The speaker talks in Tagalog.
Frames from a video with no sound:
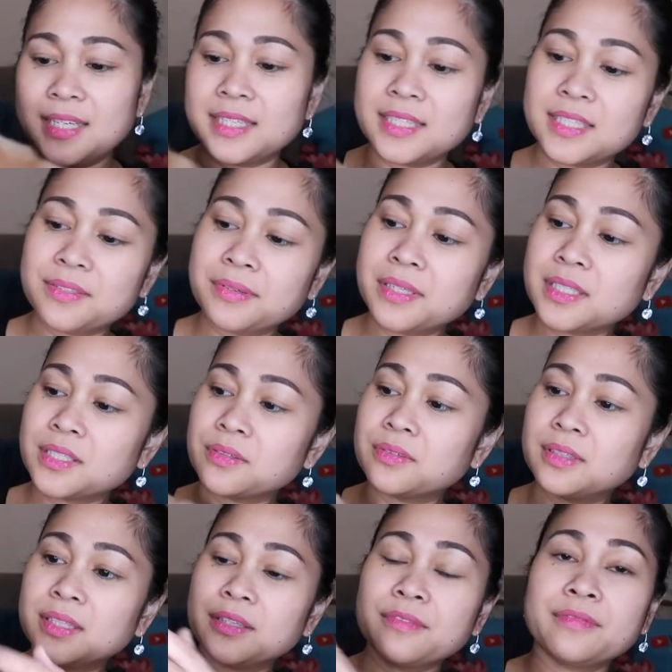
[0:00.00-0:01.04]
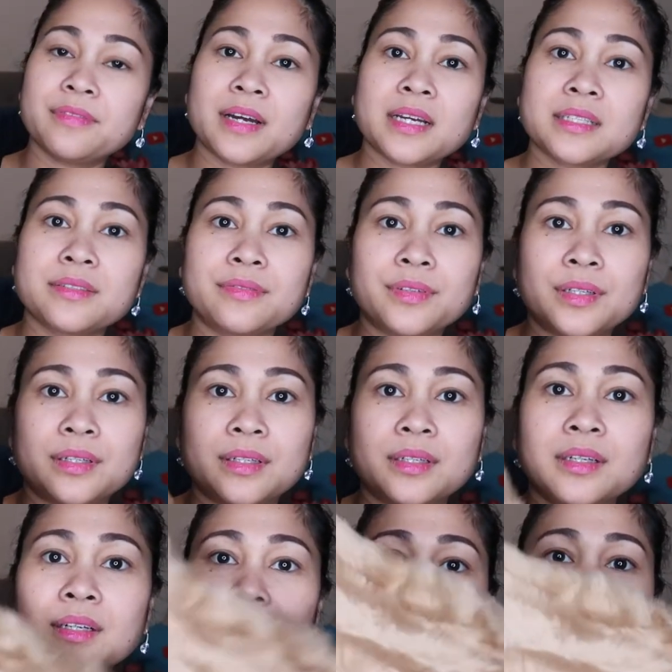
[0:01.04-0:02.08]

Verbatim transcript: this one is only fox fur.